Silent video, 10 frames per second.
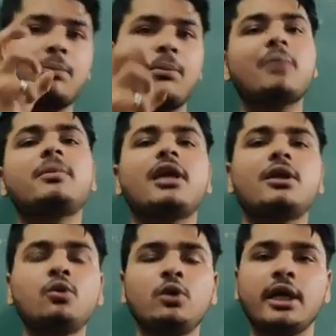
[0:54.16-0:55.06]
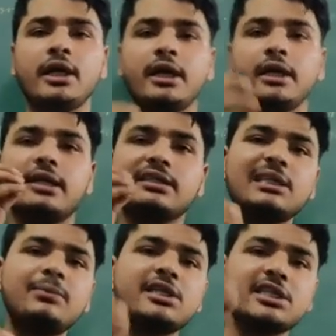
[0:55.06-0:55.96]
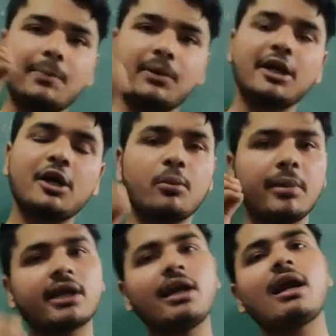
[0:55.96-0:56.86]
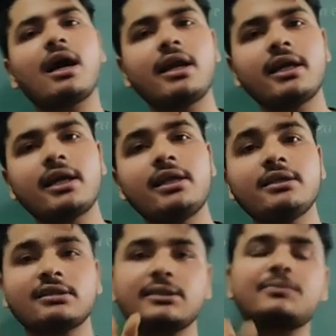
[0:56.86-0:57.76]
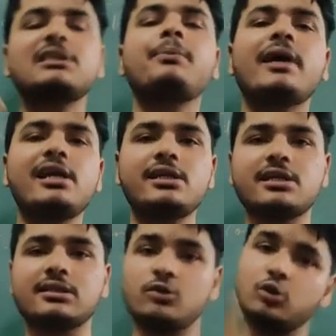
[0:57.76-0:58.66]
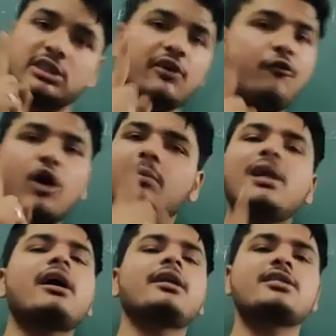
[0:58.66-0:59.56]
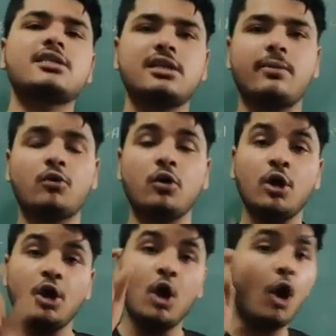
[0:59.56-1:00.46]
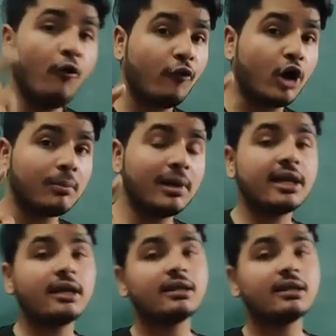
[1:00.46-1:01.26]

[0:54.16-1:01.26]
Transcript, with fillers: एक बात बता दूं किसी भी चैप्टर के न्यूमेरिकल लगाने के लिए सबसे पहली चीज उसके फॉर्मूले आने चाहिए आपको और फॉर्मूले के